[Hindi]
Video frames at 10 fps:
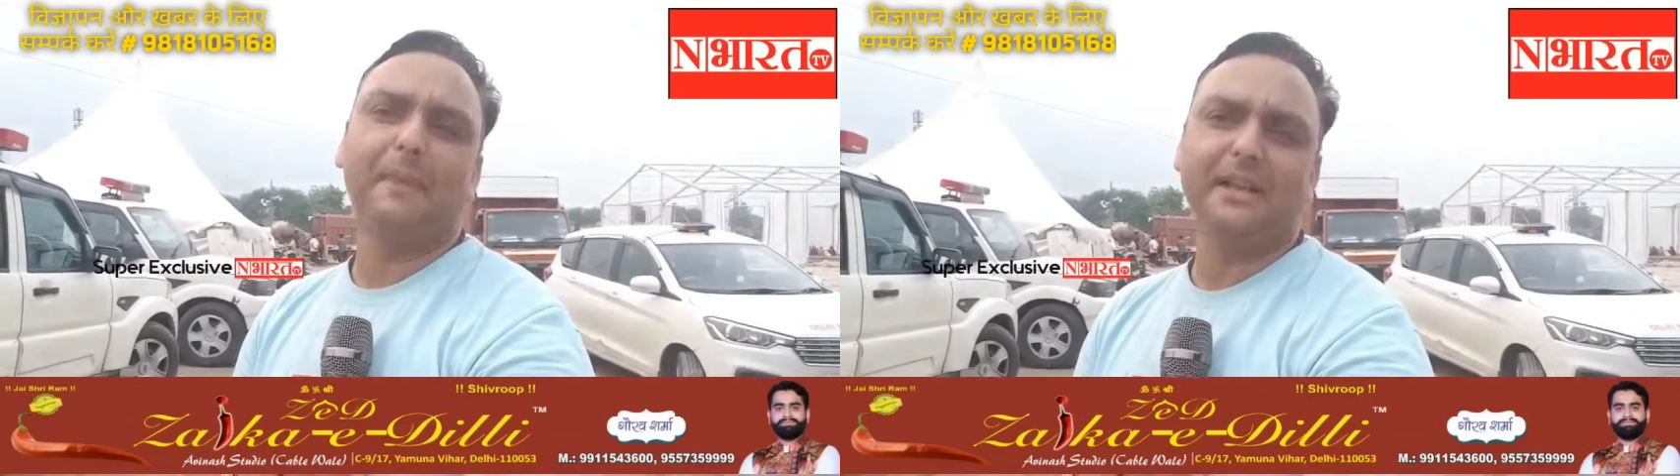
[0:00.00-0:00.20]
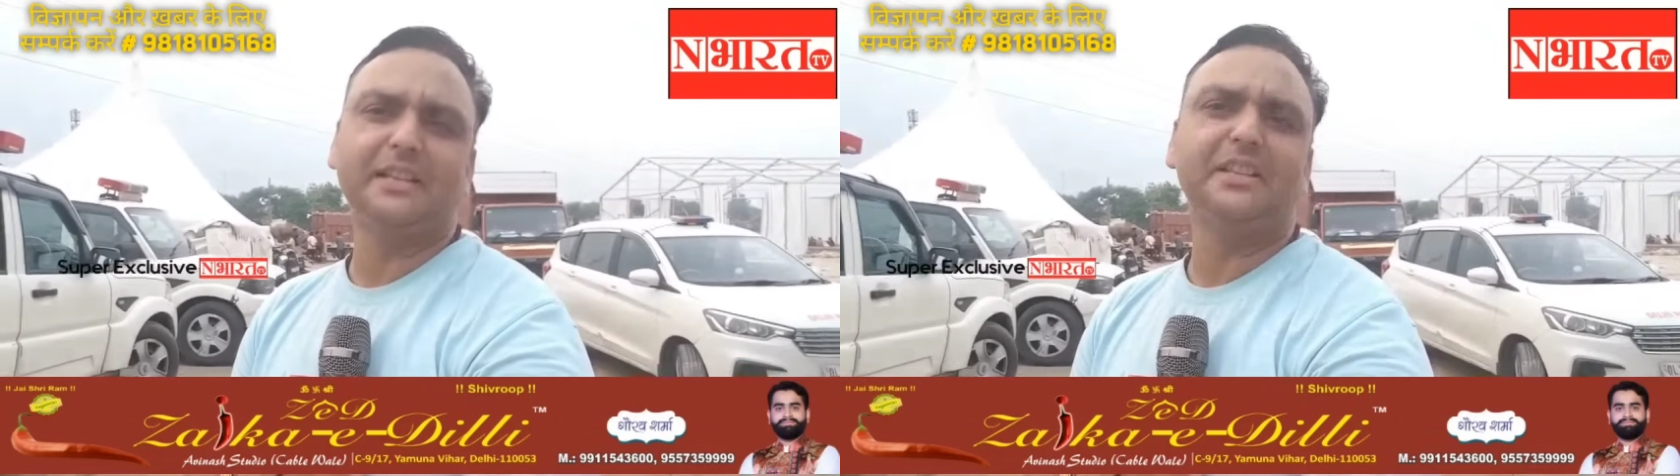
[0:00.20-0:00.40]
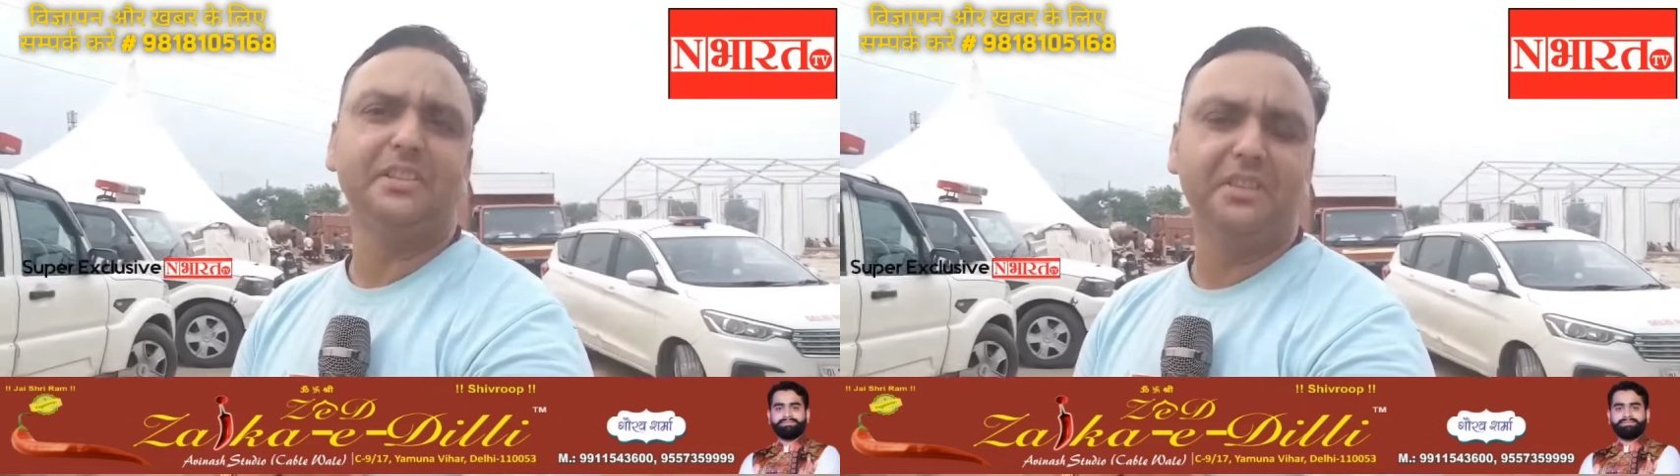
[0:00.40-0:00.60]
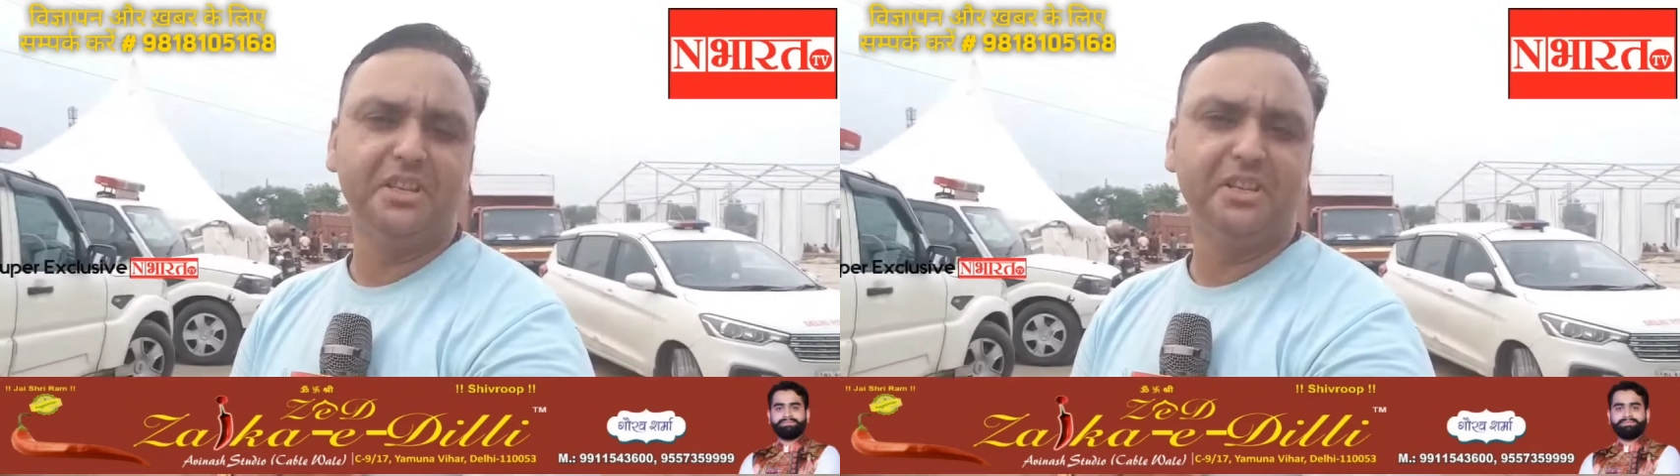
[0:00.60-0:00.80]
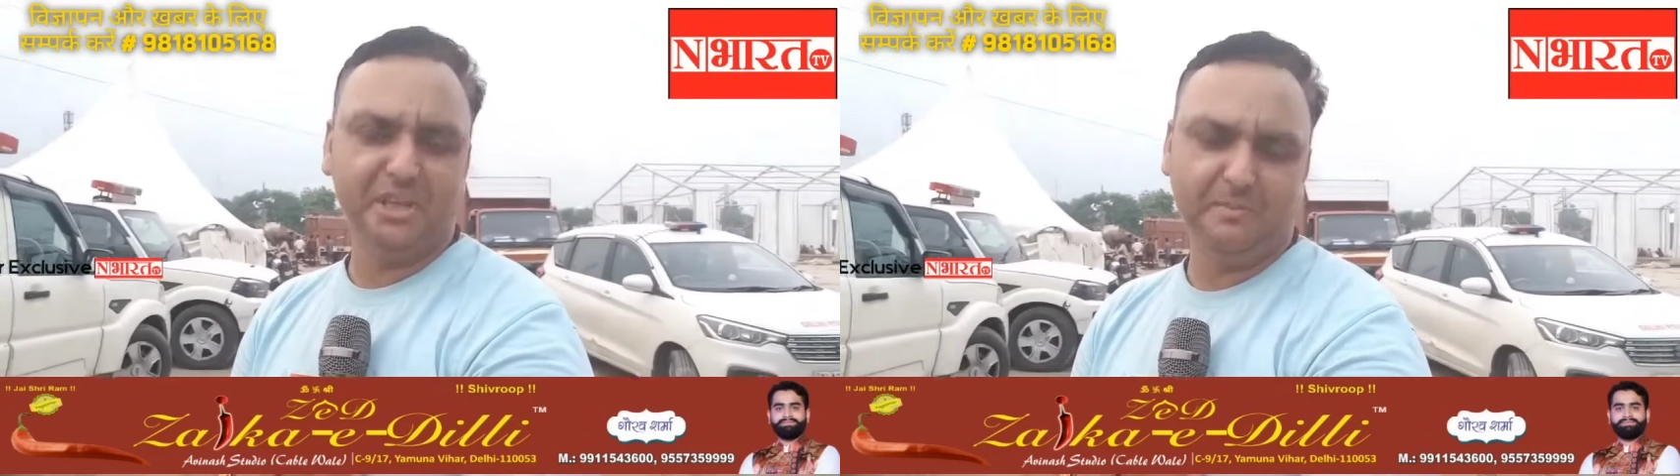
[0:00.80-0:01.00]
आपका साथी
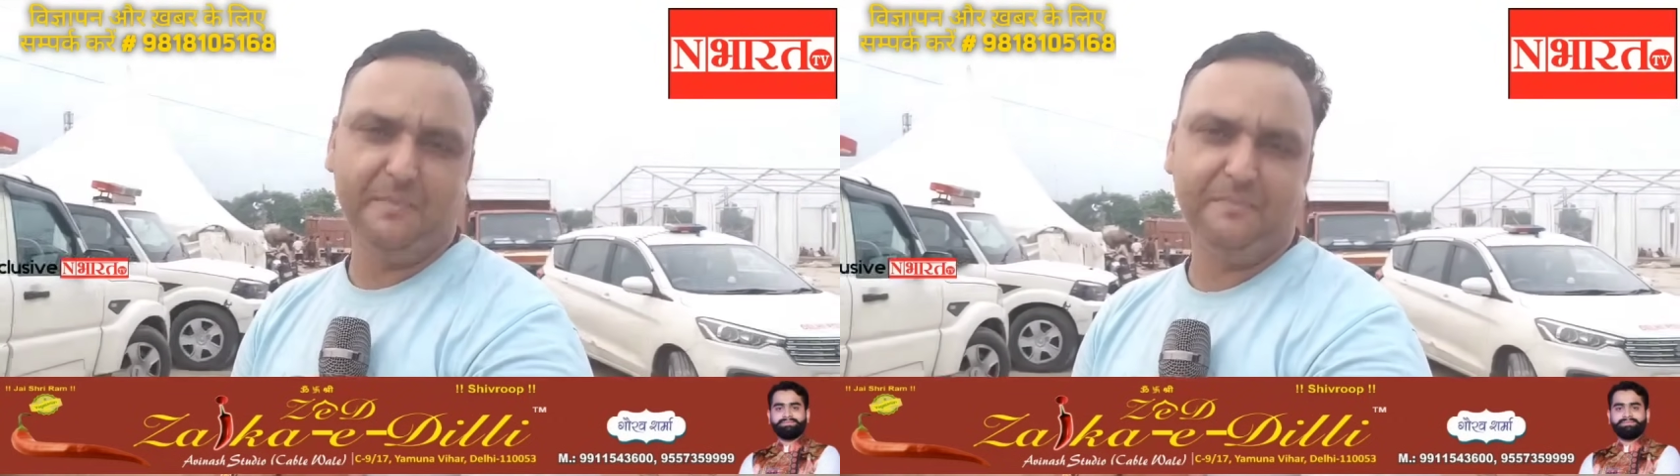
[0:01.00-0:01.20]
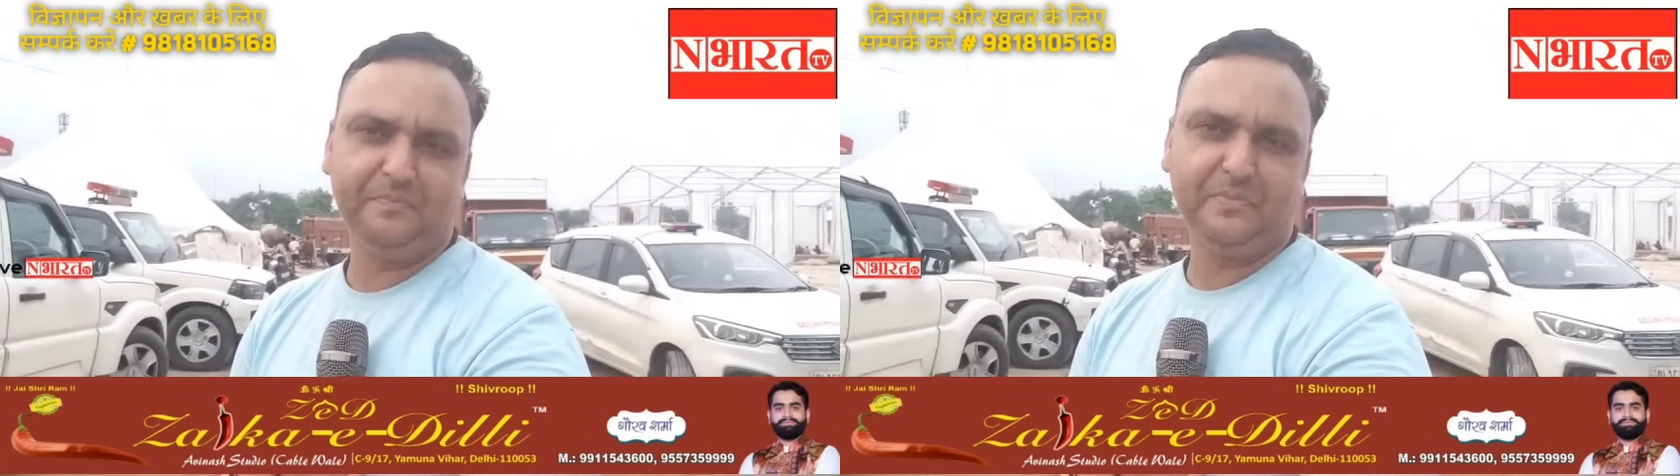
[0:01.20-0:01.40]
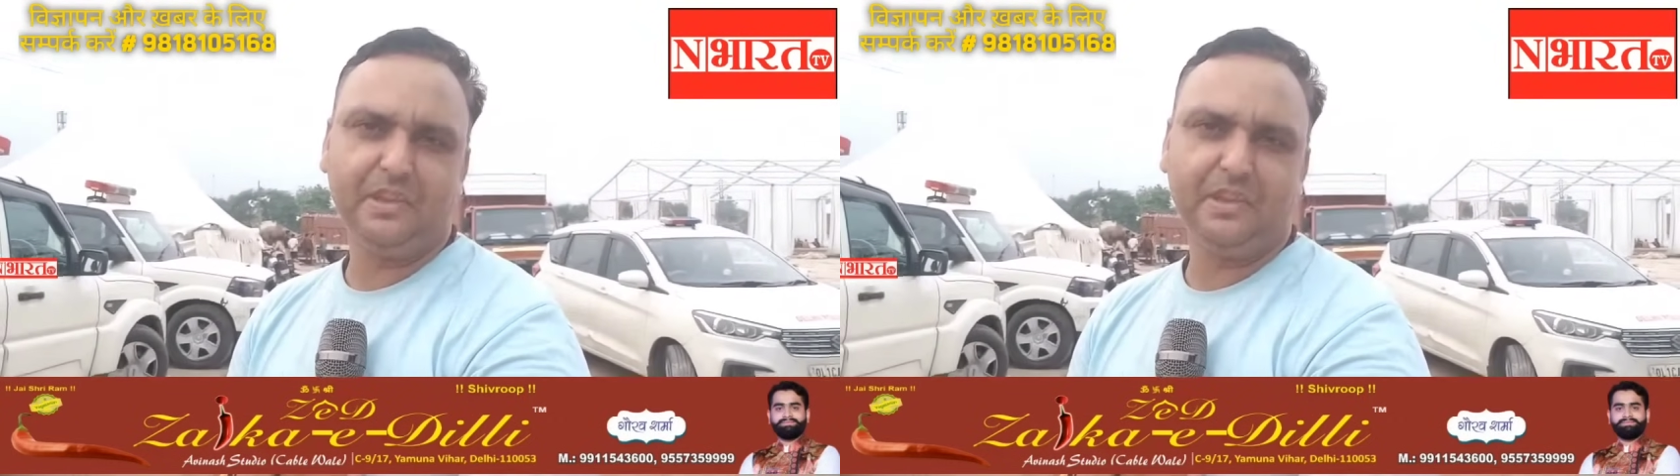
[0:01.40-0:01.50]
चंद्रजीत शर्मा